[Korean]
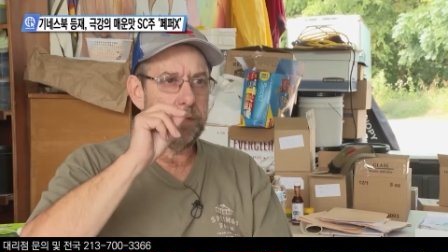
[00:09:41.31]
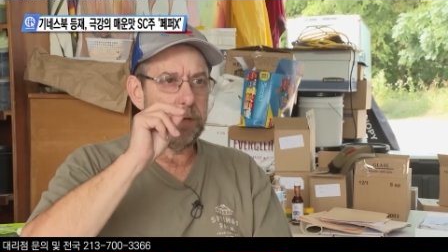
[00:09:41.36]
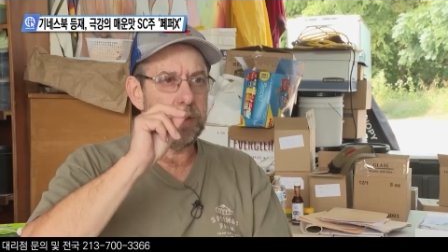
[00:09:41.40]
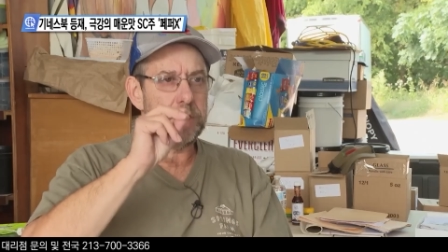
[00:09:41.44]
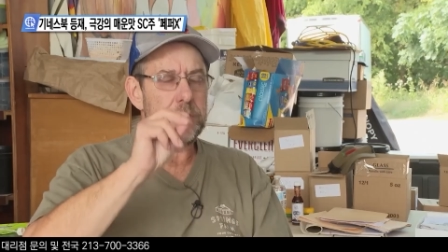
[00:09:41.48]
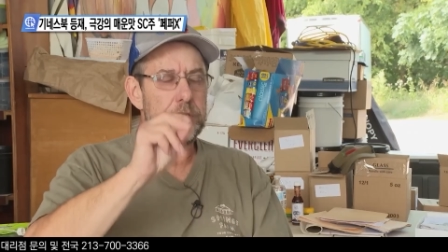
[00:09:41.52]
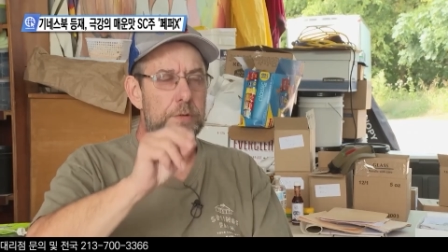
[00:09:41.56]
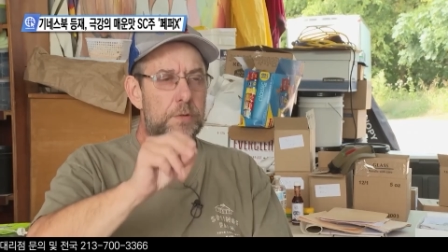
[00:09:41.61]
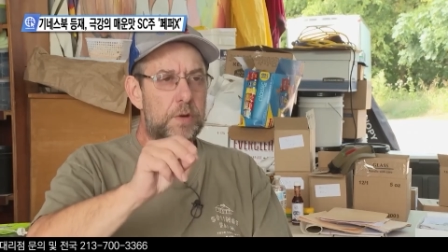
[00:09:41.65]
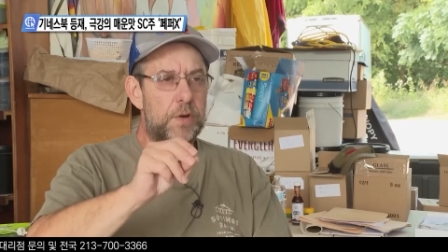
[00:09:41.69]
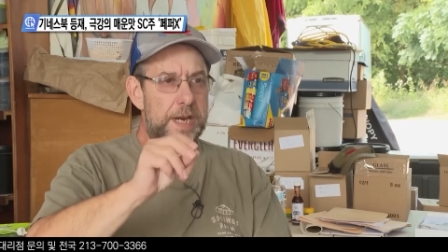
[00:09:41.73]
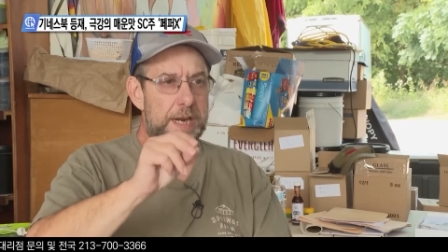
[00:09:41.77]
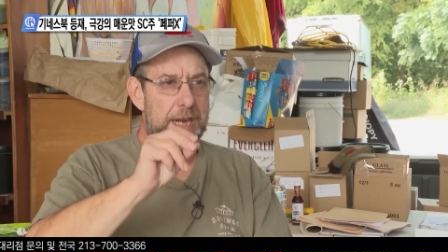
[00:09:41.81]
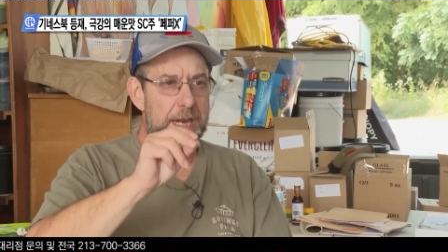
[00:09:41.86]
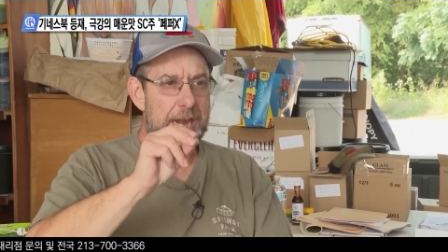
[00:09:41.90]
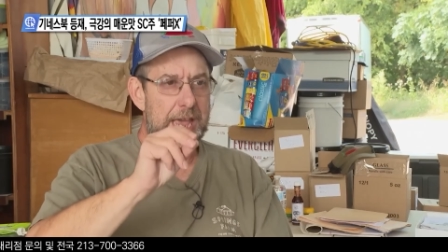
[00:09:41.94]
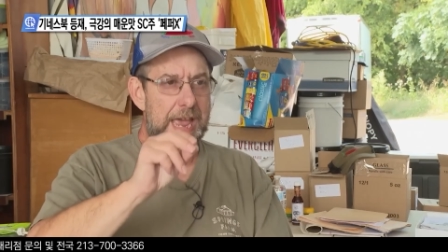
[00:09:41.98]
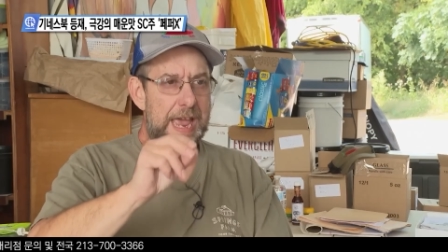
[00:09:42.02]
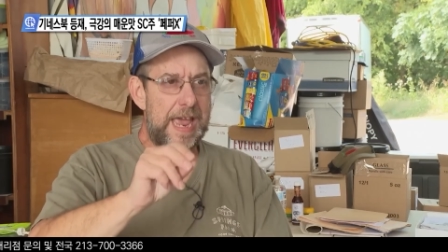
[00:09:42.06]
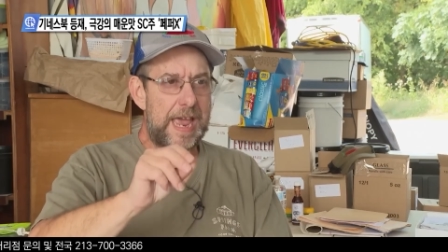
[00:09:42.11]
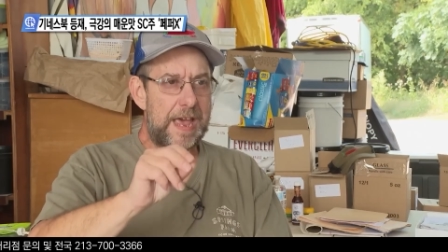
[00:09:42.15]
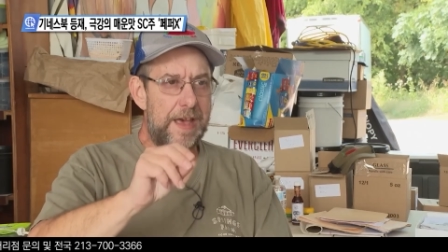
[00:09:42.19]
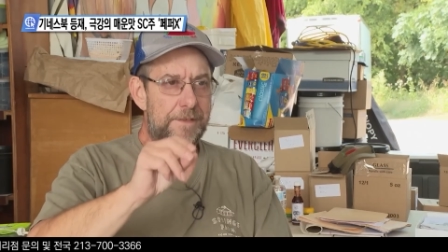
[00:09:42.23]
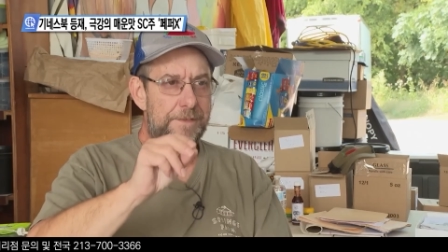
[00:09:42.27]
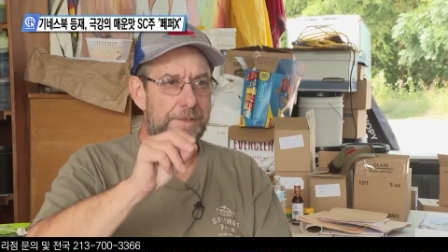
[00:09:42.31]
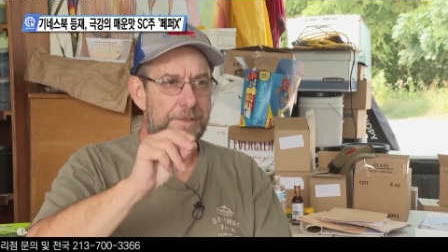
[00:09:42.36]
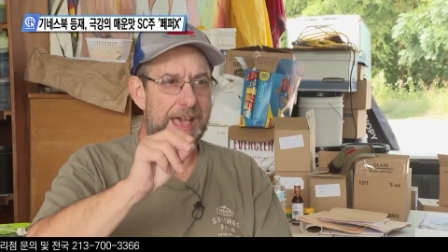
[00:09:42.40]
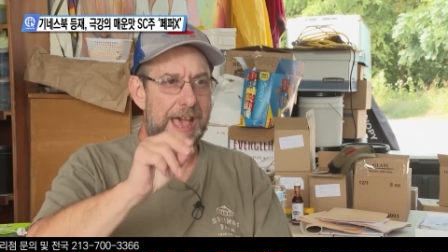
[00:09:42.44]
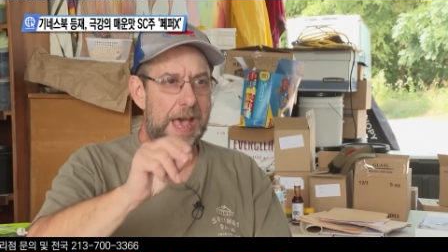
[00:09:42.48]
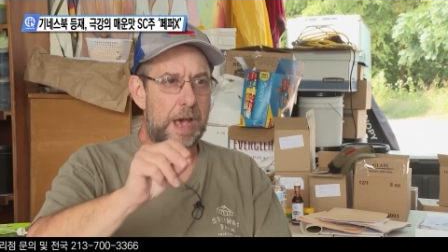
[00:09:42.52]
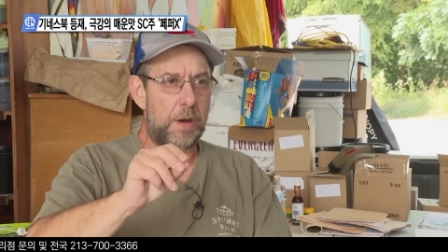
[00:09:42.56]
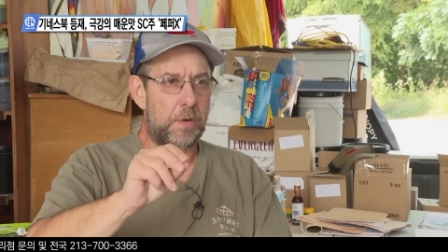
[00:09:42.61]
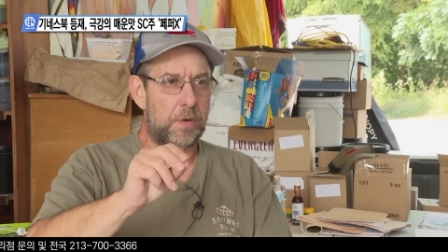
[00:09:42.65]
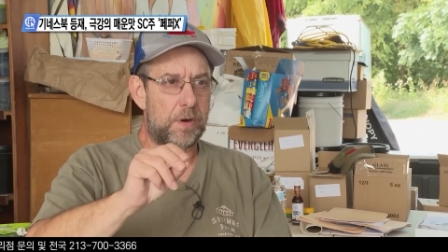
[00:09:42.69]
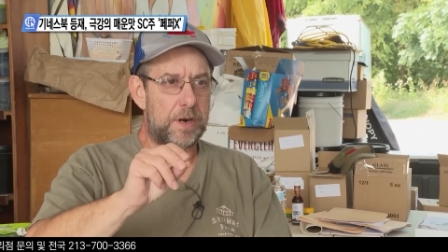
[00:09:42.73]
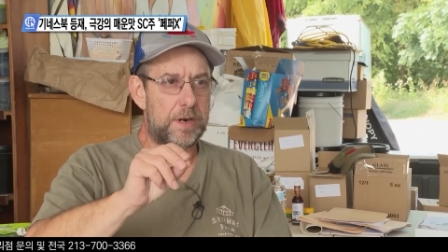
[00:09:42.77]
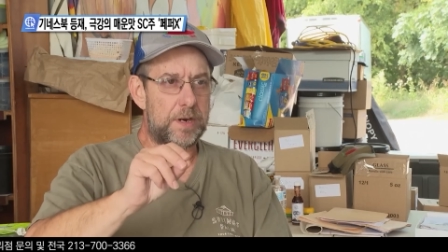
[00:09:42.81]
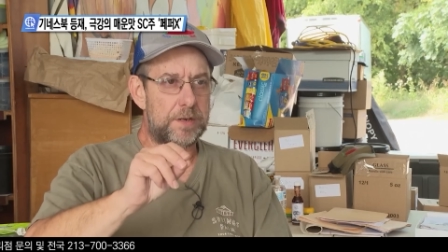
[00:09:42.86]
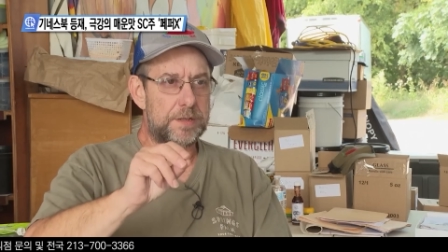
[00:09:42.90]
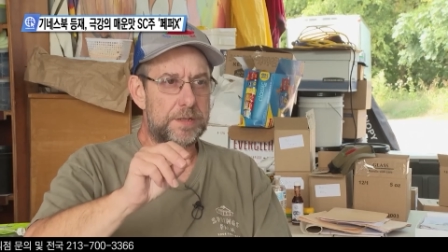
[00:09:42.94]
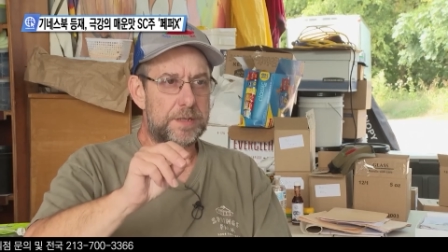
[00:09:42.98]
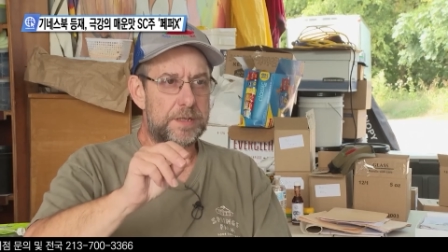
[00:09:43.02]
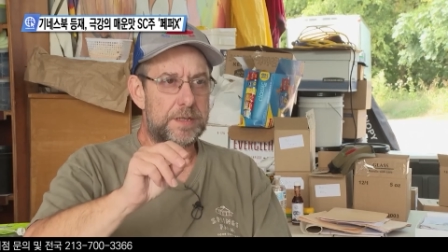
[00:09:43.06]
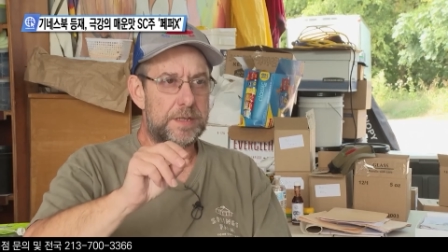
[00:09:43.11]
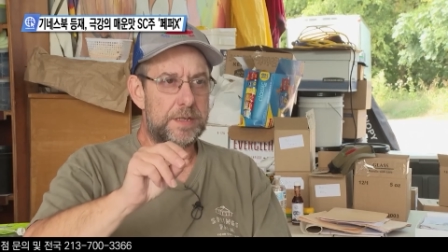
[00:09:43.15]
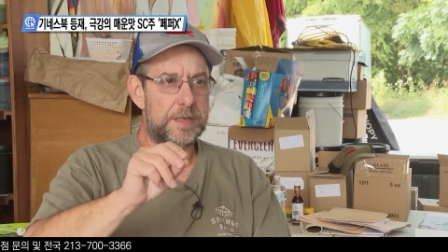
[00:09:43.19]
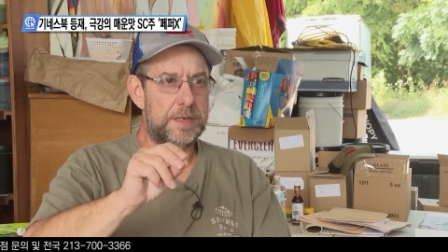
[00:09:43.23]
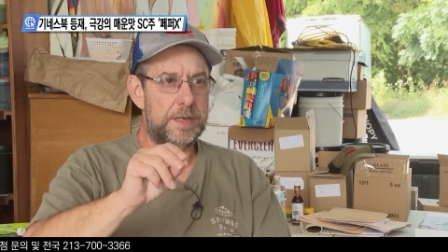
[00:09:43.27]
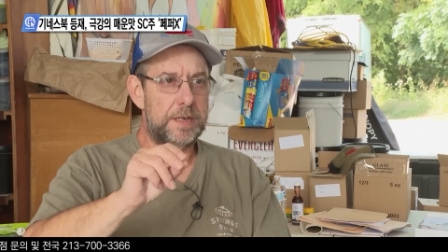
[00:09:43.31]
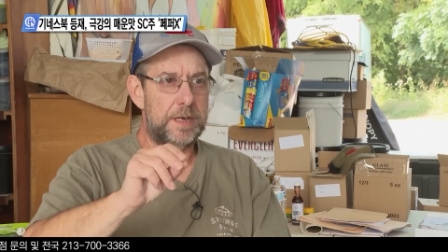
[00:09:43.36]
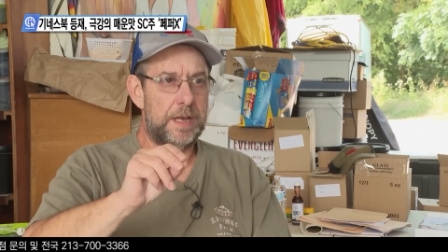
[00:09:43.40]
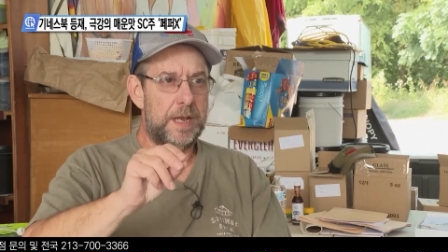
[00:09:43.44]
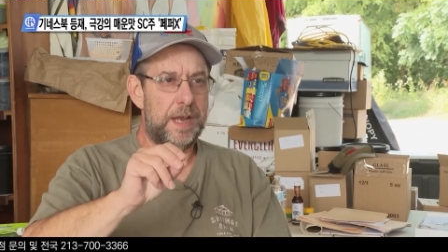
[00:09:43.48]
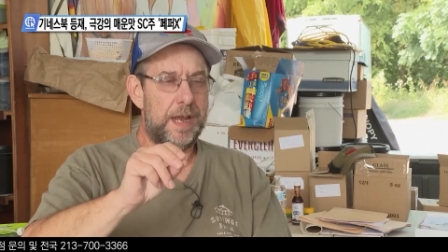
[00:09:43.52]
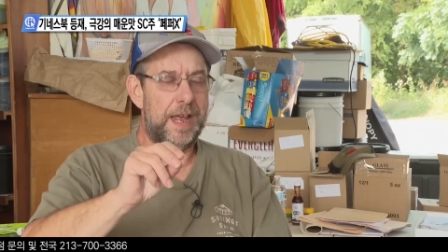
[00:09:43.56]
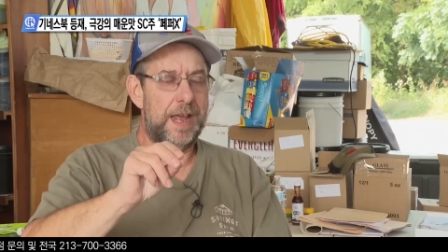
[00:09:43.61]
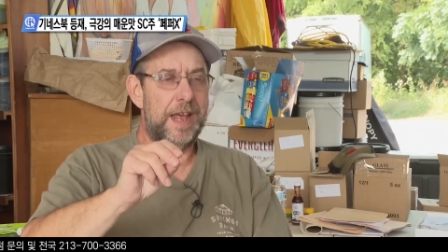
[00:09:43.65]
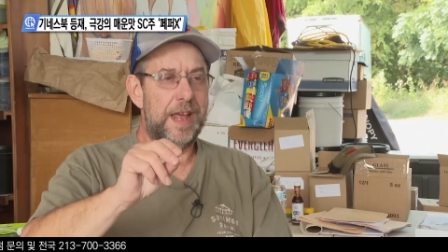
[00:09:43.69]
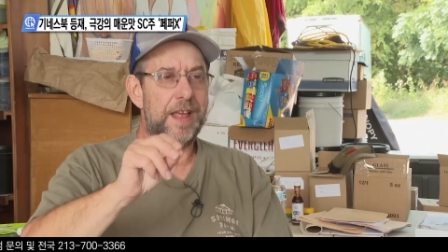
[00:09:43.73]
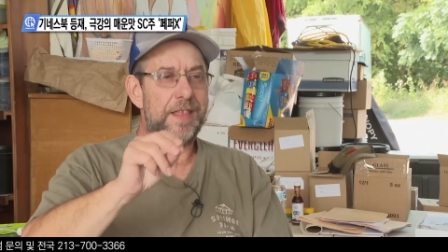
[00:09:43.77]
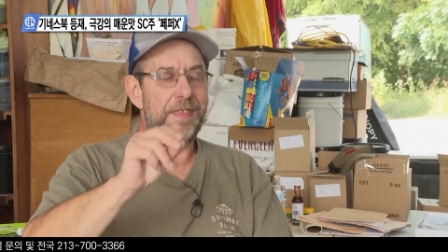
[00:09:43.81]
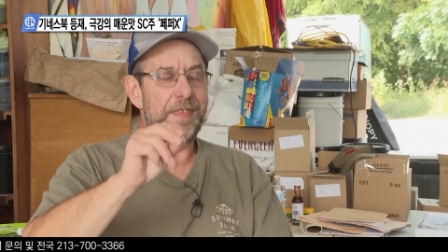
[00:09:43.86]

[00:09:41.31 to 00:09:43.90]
맛볼 수 있다고 BBC는 전했습니다.